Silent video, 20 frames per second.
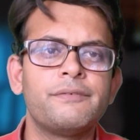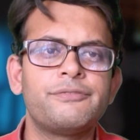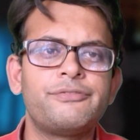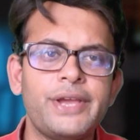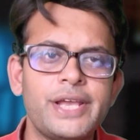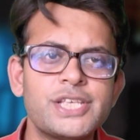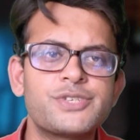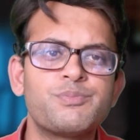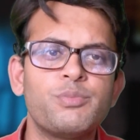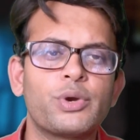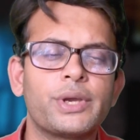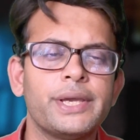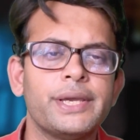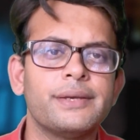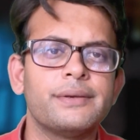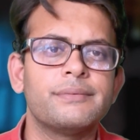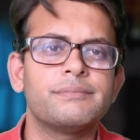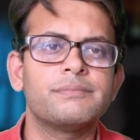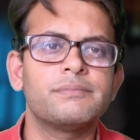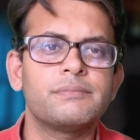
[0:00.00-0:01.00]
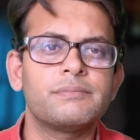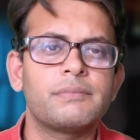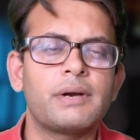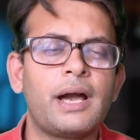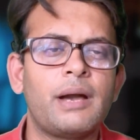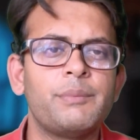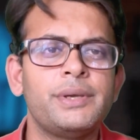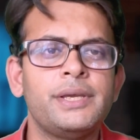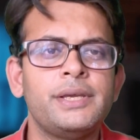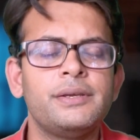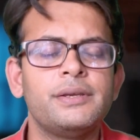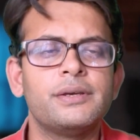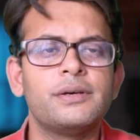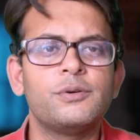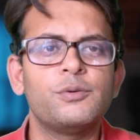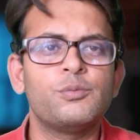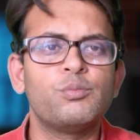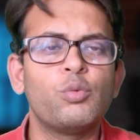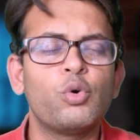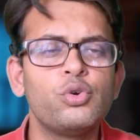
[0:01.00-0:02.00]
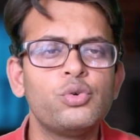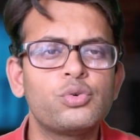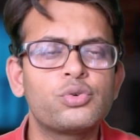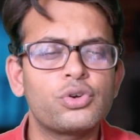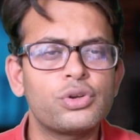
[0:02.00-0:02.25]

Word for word: ফেসবুকে আমি ময়ূক